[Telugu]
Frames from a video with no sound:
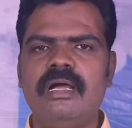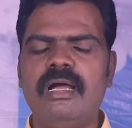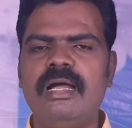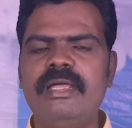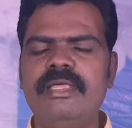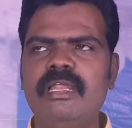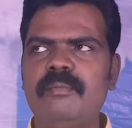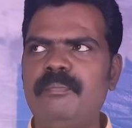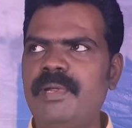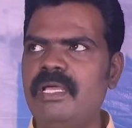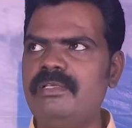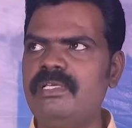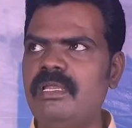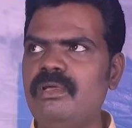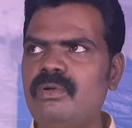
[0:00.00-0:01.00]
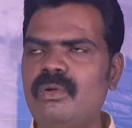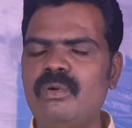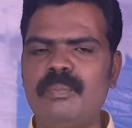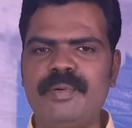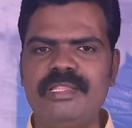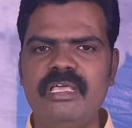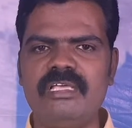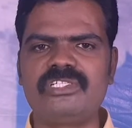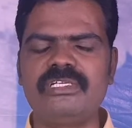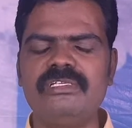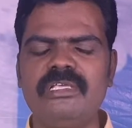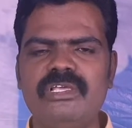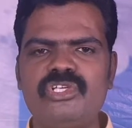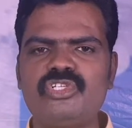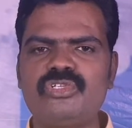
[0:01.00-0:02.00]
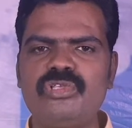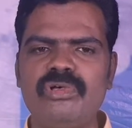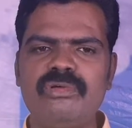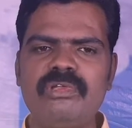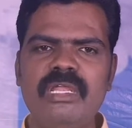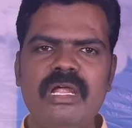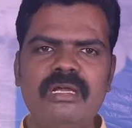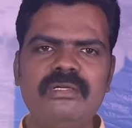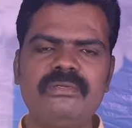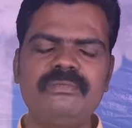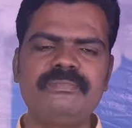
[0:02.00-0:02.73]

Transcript: ఆయన ప్రజలకు ఉపదేశం చేస్తూ ఉన్నాడు